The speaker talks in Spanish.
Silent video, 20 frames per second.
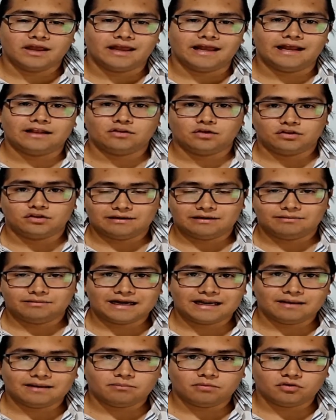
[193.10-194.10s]
en donde
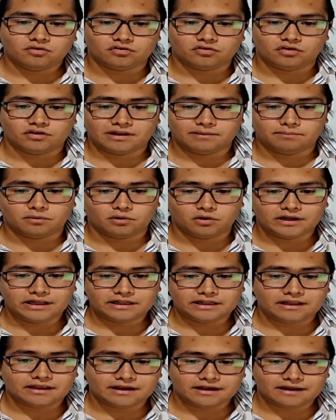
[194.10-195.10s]
hablaremos de
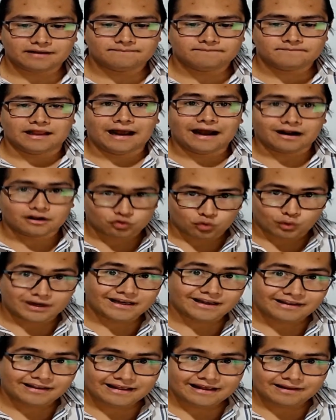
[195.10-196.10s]
política,
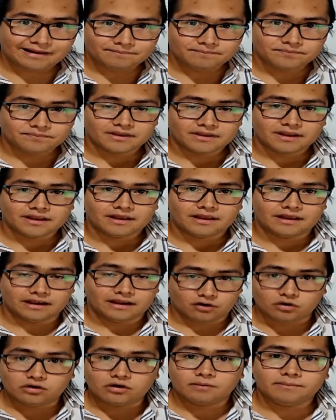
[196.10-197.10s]
actualidad,
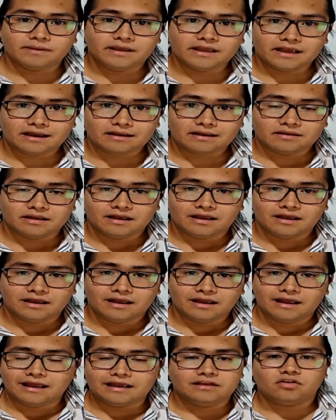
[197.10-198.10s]
economía
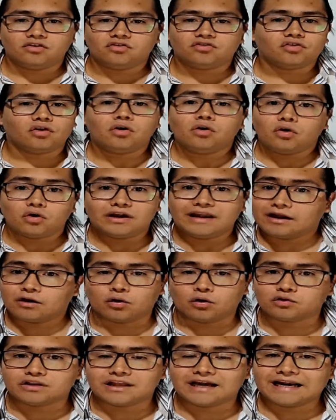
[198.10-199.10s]
y no solo les
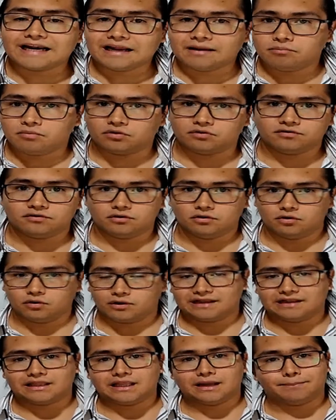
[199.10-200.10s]
contaremos lo
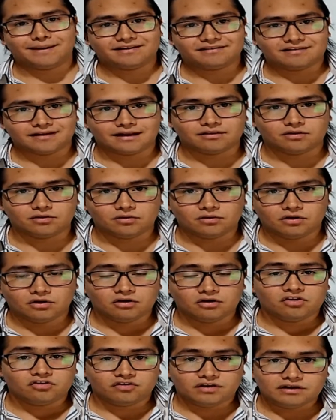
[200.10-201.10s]
que está pasando,
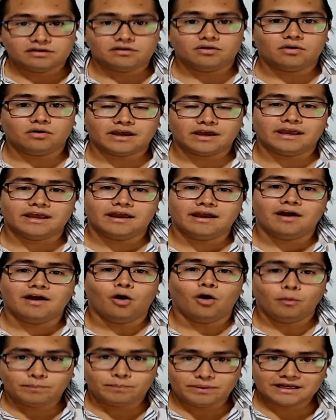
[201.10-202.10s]
sino que
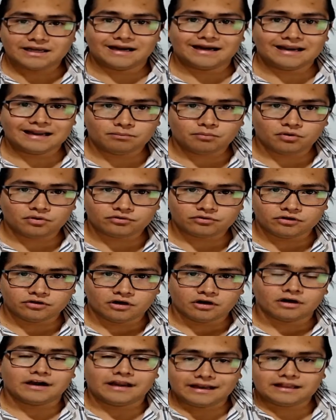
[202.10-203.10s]
opinaremos,
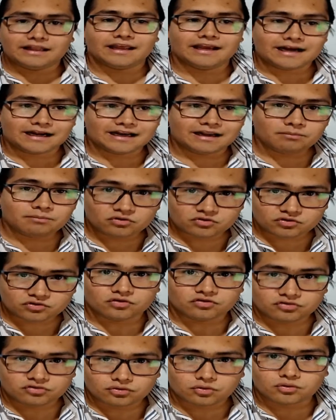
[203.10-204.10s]
criticaremos
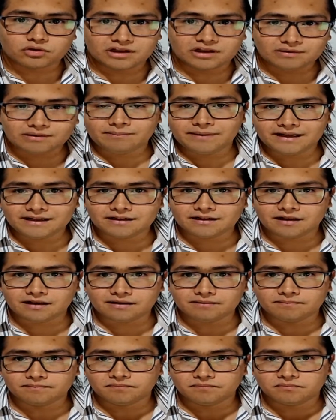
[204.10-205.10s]

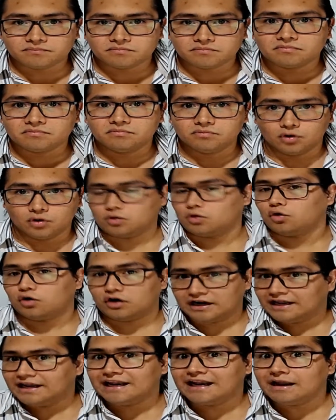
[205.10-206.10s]
constructivamente, nos
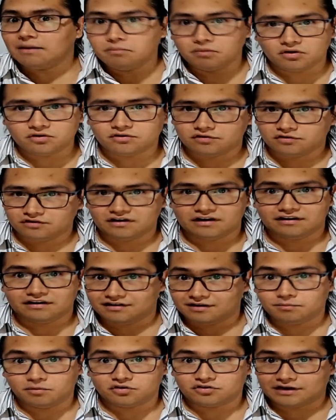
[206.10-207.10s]
corregiremos si
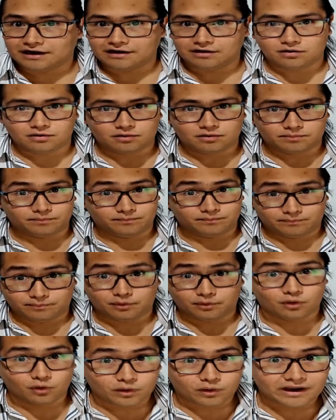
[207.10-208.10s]
decimos algo
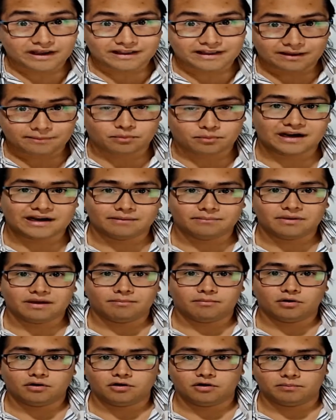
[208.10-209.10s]
por lo que después
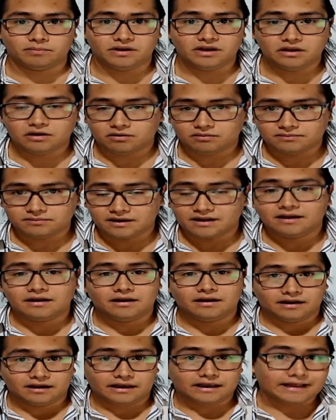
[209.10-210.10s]
cambiamos de opinión,
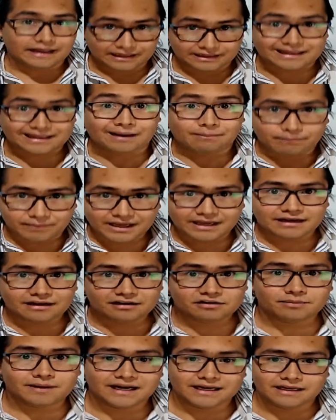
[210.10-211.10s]
que también
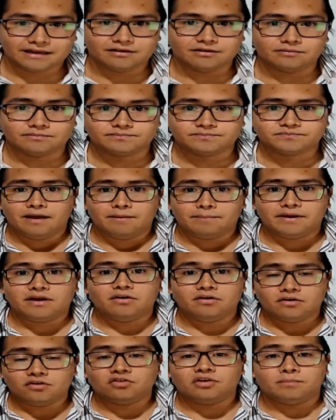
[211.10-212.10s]
es válido.
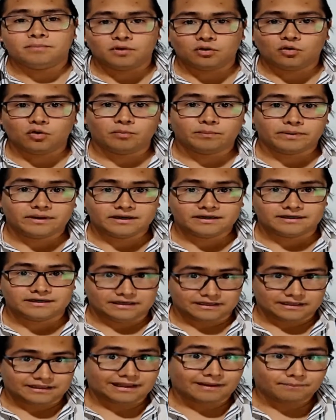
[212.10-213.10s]
Pero no se
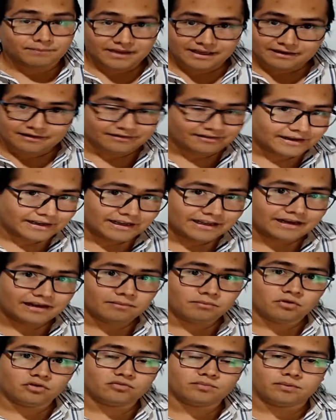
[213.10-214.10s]
preocupen, también
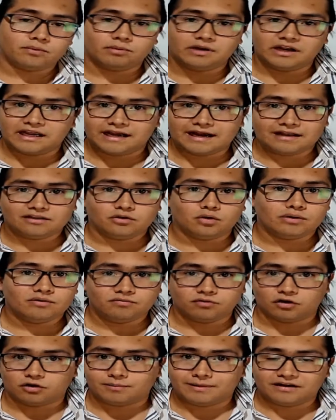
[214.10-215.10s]
seguiremos publicando
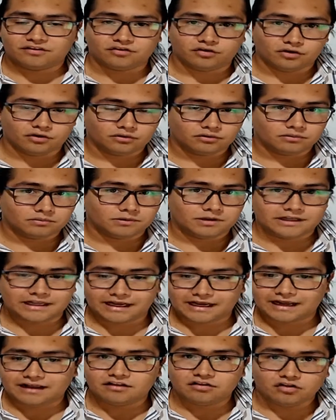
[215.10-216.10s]
información
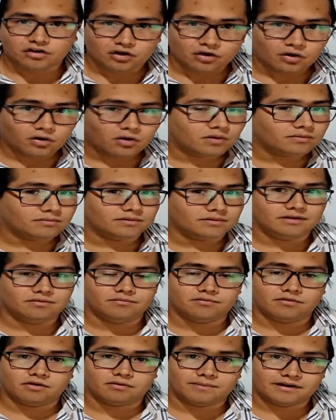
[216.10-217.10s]
de gestión,
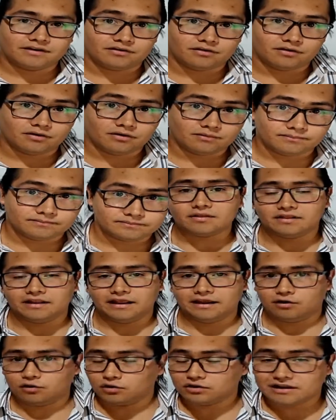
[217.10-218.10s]
información
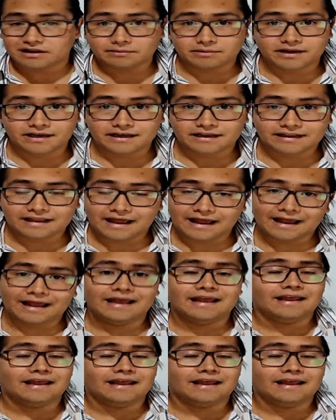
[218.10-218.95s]
de contabilidad,